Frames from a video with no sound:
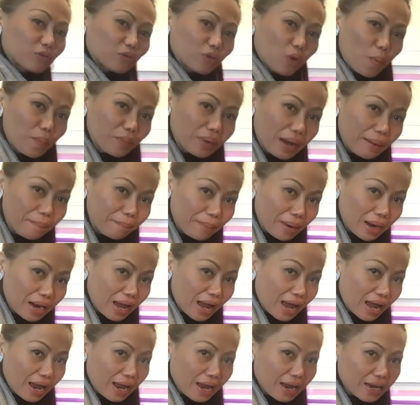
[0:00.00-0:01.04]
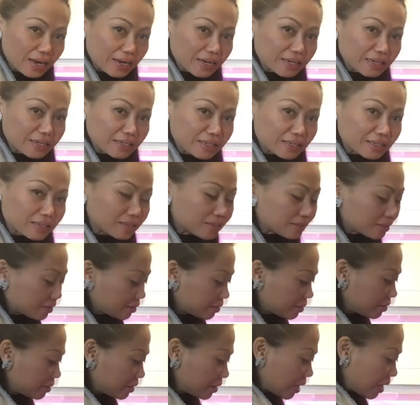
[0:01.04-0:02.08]
ต้มน้ำปลา
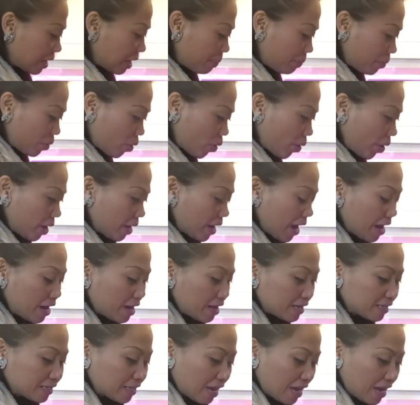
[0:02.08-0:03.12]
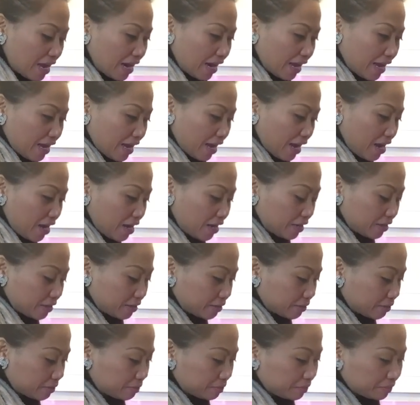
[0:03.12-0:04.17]
เสร็จเรียบร้อย ยายนีใส่อะไร คะ
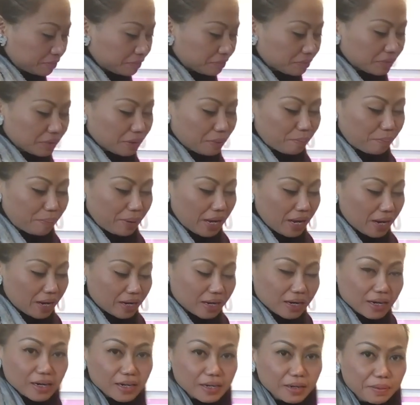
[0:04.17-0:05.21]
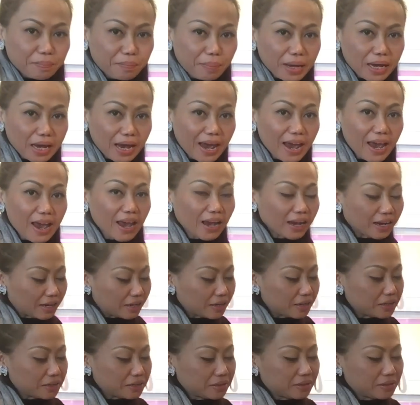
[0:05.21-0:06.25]
พริกพริกแห้ง
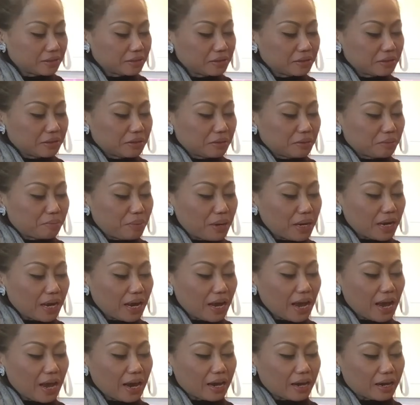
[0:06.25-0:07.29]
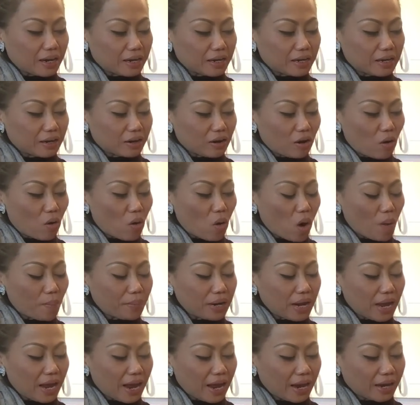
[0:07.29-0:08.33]
พริกแห้ง แล้วก็หอม
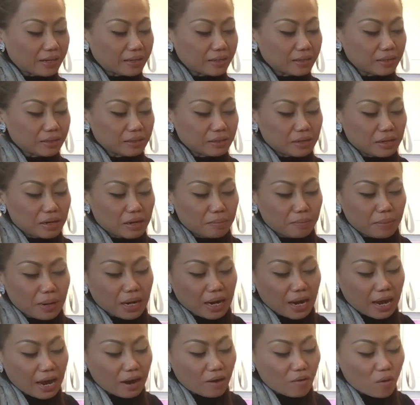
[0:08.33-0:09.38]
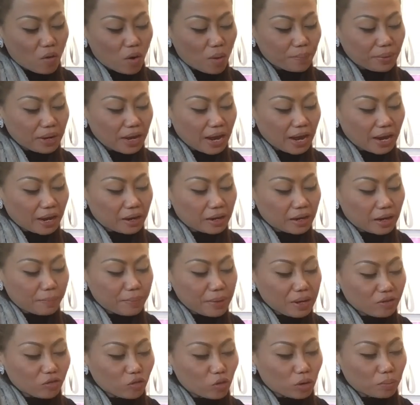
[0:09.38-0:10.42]
แดงพริกแห้งหอมแดงกับ
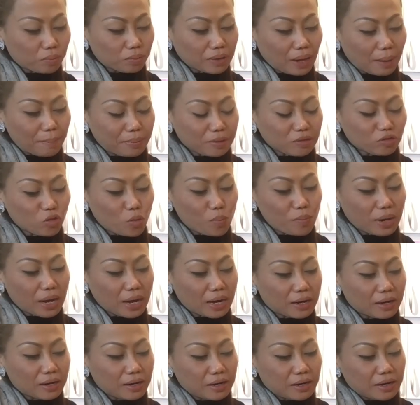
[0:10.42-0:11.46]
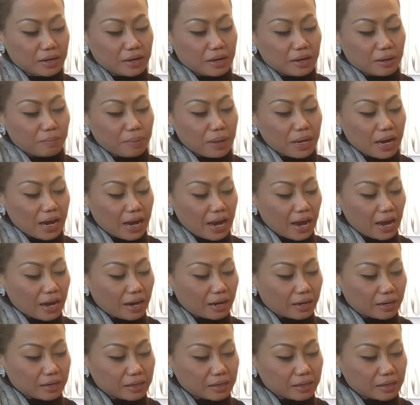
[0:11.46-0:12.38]
พริกสดตำผสมกันพริกแห้ง